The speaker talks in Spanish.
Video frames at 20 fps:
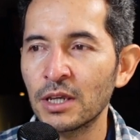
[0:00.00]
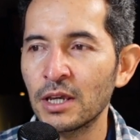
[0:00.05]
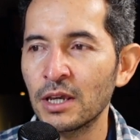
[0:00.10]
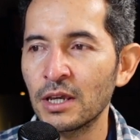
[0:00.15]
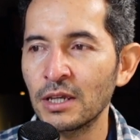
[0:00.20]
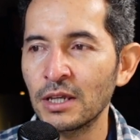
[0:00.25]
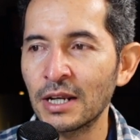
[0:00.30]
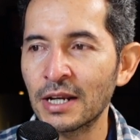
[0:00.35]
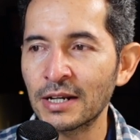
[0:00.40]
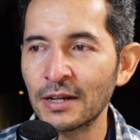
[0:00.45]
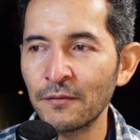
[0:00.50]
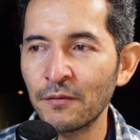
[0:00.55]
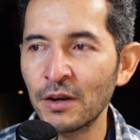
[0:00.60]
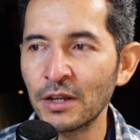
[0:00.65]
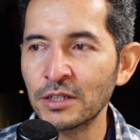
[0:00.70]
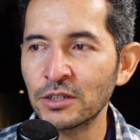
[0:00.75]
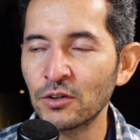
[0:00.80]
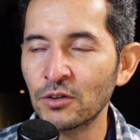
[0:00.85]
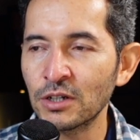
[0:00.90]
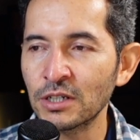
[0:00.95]
eh, y las
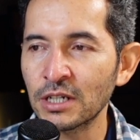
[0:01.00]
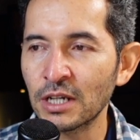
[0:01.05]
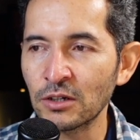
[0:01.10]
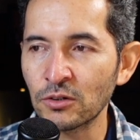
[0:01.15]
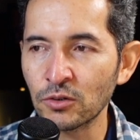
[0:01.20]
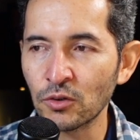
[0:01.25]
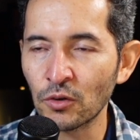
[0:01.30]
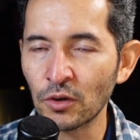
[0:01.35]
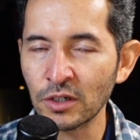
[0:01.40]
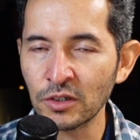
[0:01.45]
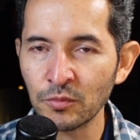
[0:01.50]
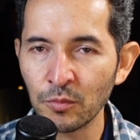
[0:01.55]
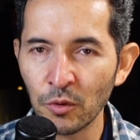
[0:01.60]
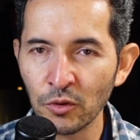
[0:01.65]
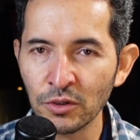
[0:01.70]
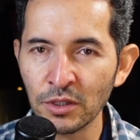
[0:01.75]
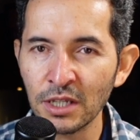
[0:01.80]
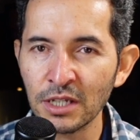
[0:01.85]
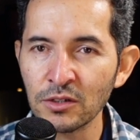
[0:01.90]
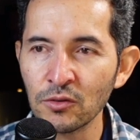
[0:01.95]
reflexiones que nos
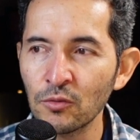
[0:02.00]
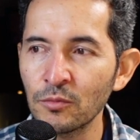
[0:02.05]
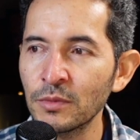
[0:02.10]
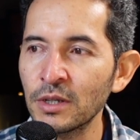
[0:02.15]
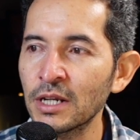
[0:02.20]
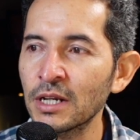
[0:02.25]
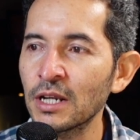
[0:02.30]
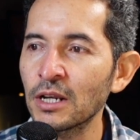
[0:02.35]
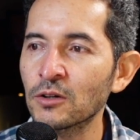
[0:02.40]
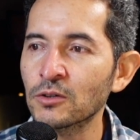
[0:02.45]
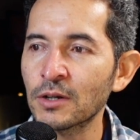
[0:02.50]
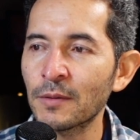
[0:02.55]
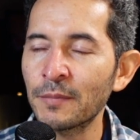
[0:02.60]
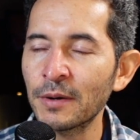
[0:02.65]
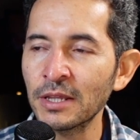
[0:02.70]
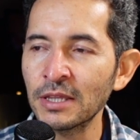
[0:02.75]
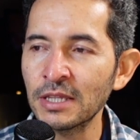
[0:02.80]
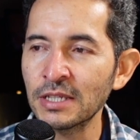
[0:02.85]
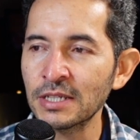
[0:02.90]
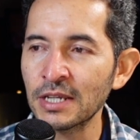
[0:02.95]
corresponde asumir y los
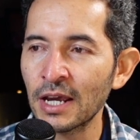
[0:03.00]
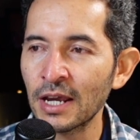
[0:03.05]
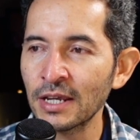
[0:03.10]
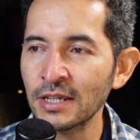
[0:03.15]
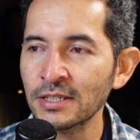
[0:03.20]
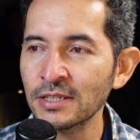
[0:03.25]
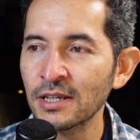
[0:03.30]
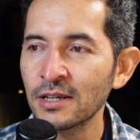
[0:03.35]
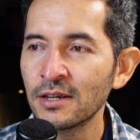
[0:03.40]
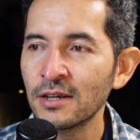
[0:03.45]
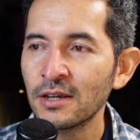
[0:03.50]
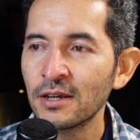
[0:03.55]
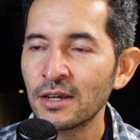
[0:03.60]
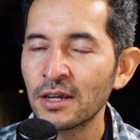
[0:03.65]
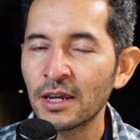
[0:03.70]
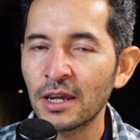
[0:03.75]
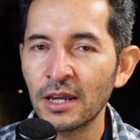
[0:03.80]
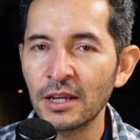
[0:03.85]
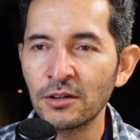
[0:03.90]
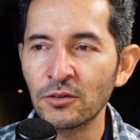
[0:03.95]
aprendizajes
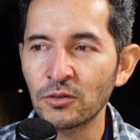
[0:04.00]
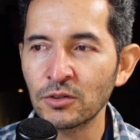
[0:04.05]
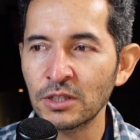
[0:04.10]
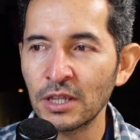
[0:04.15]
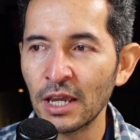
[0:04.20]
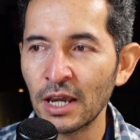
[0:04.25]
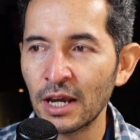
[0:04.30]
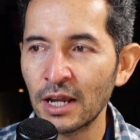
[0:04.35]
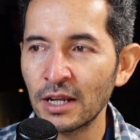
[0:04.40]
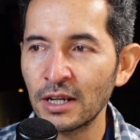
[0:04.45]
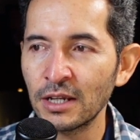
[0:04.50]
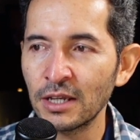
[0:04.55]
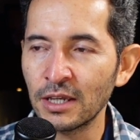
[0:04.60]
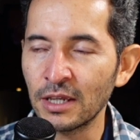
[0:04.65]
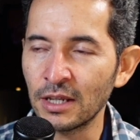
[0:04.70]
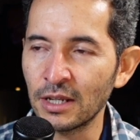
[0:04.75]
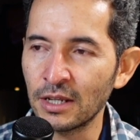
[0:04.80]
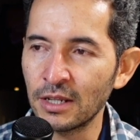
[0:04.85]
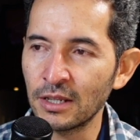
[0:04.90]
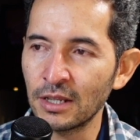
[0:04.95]
que nos deja
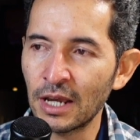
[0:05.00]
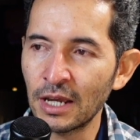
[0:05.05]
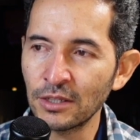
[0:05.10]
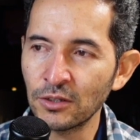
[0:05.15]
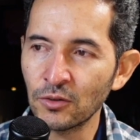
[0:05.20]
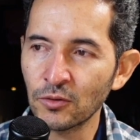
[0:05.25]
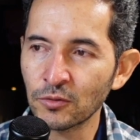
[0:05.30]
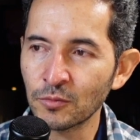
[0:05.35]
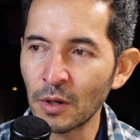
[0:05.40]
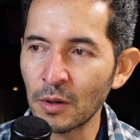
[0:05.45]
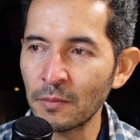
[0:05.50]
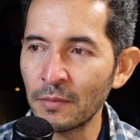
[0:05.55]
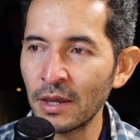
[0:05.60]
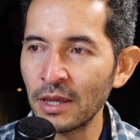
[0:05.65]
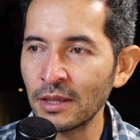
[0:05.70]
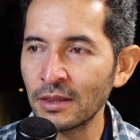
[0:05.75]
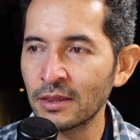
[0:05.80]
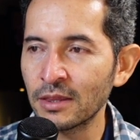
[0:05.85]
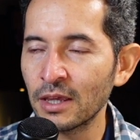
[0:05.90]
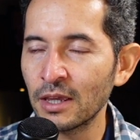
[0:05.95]
el año
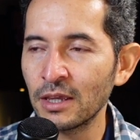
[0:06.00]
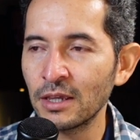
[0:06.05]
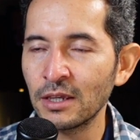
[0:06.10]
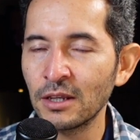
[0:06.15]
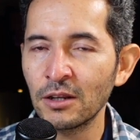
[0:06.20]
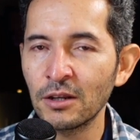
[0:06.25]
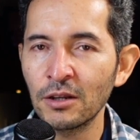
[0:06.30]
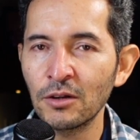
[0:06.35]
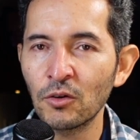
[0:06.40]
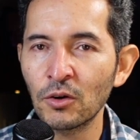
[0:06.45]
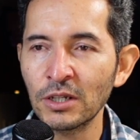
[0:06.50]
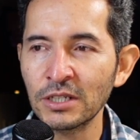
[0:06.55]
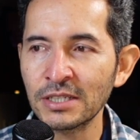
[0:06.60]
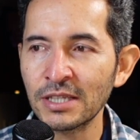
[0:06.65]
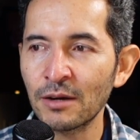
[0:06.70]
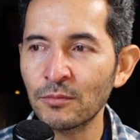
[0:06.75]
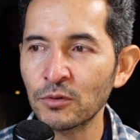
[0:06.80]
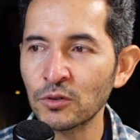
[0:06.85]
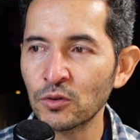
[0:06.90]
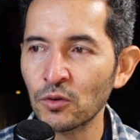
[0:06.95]
2020 y lo que
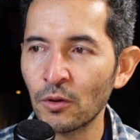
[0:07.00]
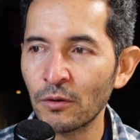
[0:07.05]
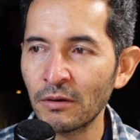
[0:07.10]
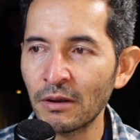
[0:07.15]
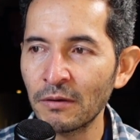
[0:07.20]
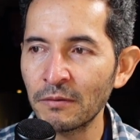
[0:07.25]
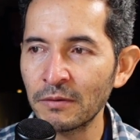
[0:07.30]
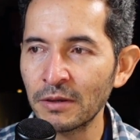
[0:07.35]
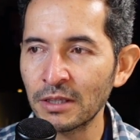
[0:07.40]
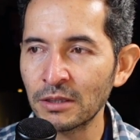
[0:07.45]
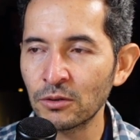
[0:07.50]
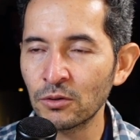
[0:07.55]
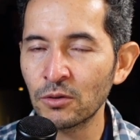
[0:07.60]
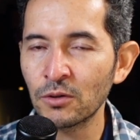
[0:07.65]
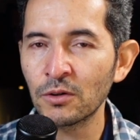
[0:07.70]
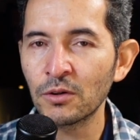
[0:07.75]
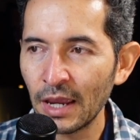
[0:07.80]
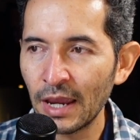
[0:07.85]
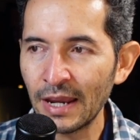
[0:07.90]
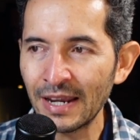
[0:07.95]
estamos todavía
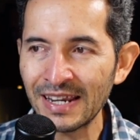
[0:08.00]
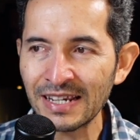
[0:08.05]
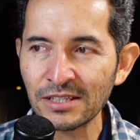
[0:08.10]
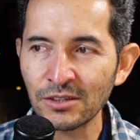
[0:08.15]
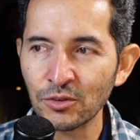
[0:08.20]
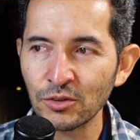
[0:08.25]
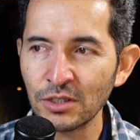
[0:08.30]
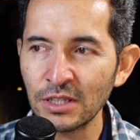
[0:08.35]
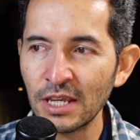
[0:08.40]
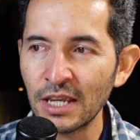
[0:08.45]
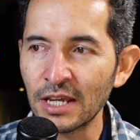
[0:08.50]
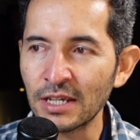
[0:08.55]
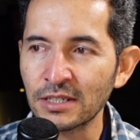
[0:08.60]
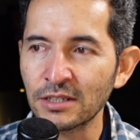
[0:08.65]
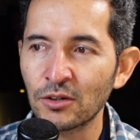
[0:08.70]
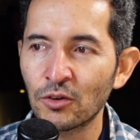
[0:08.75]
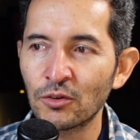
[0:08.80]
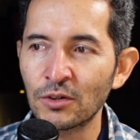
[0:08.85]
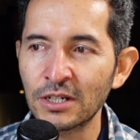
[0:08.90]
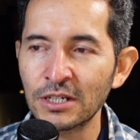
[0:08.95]
viviendo en estos días
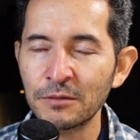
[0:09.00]
con